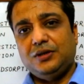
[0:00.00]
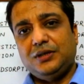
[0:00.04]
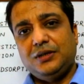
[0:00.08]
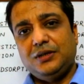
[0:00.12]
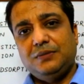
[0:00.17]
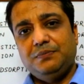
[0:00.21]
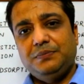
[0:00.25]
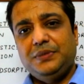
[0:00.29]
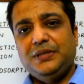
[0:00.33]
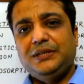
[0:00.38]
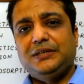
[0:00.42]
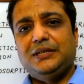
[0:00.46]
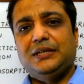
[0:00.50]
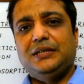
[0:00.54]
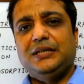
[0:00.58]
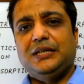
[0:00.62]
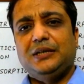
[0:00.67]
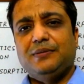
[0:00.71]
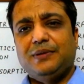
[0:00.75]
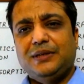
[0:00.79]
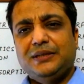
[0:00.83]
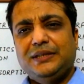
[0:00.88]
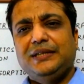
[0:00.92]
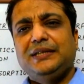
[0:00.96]
और कंप्लीट
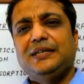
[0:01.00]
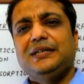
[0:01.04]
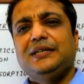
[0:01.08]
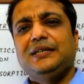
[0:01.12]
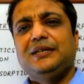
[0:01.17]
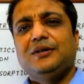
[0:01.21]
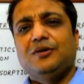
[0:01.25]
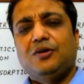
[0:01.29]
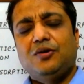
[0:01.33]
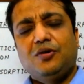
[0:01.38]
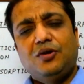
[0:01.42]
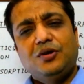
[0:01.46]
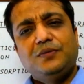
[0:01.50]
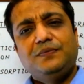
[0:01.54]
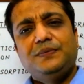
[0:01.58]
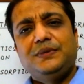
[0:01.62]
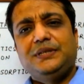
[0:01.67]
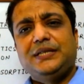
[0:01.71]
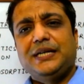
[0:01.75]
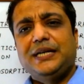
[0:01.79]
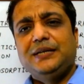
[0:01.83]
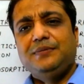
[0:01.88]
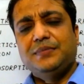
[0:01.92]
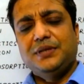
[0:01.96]
करने के बाद देखेंगे और
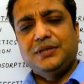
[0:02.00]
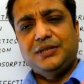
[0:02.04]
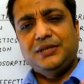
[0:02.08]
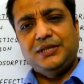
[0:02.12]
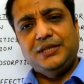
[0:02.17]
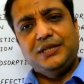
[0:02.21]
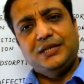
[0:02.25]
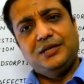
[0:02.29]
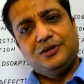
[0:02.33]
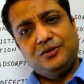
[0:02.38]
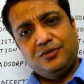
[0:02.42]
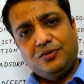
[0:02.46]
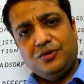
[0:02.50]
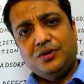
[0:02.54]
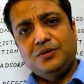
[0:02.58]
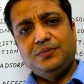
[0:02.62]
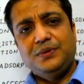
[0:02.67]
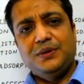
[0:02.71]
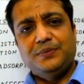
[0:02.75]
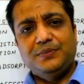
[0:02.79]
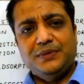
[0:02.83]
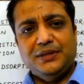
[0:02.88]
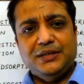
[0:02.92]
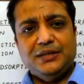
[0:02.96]
भी टाइम बचेगा तो
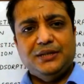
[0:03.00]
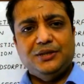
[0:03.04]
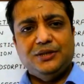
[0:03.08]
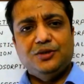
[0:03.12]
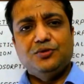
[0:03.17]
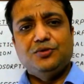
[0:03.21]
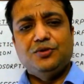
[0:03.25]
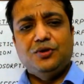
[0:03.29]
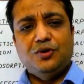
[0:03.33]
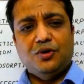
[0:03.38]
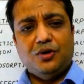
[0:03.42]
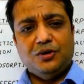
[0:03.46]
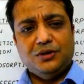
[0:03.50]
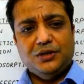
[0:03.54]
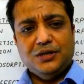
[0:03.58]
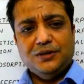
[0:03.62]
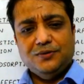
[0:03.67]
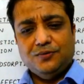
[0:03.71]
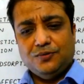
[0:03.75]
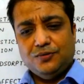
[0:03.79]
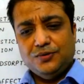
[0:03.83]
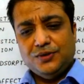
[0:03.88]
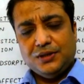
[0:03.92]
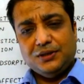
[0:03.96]
और भी हम देखेंगे क्योंकि
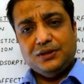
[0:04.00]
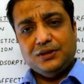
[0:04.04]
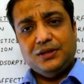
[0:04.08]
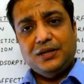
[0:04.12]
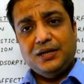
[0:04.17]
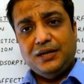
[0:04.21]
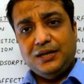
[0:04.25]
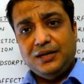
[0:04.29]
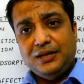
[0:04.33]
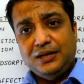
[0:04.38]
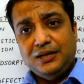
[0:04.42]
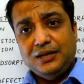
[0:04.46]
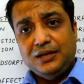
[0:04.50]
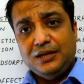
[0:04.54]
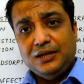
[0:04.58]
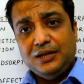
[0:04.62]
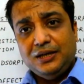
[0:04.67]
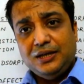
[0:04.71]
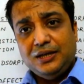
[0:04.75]
लॉकडाउन हो सकता है